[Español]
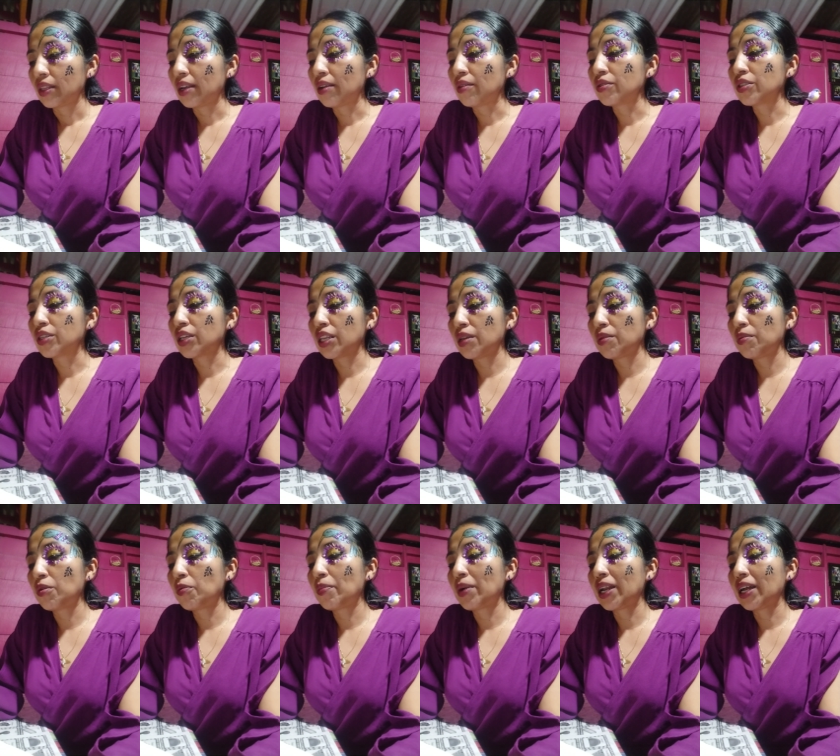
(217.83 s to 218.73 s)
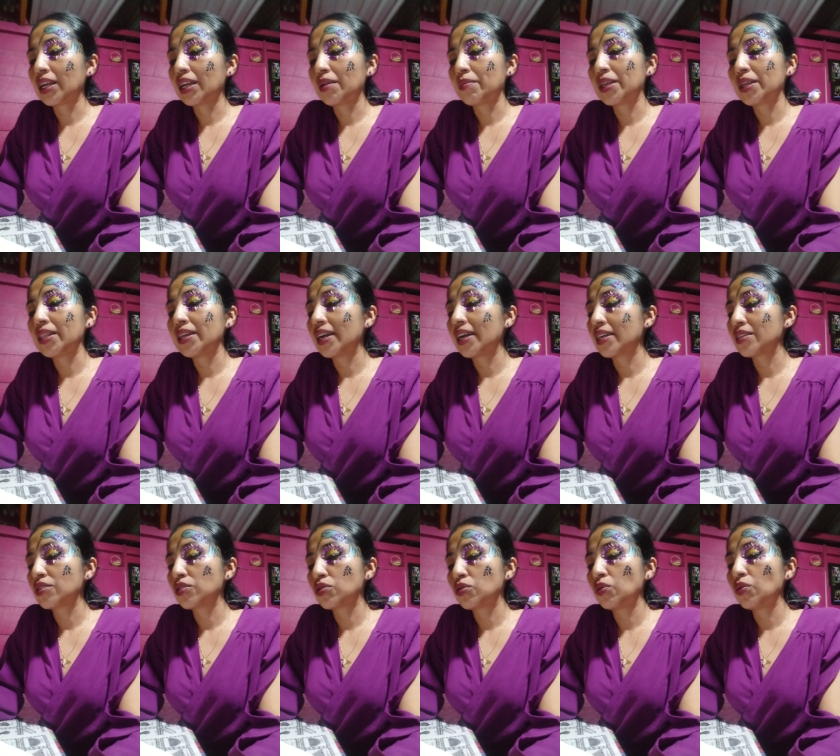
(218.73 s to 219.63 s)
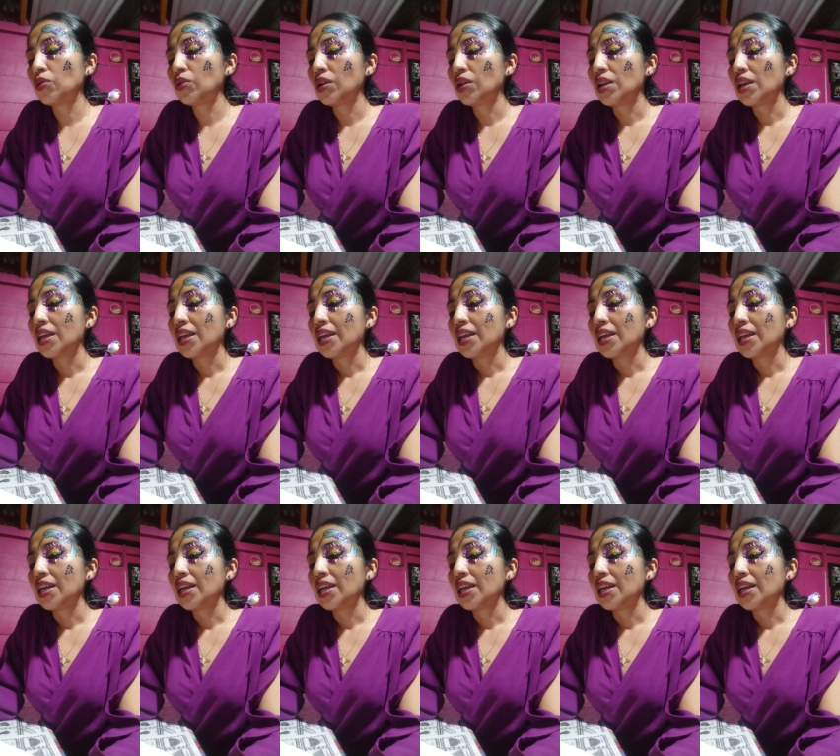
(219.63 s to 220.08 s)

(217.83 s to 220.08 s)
Te lo escribo para que me digas tú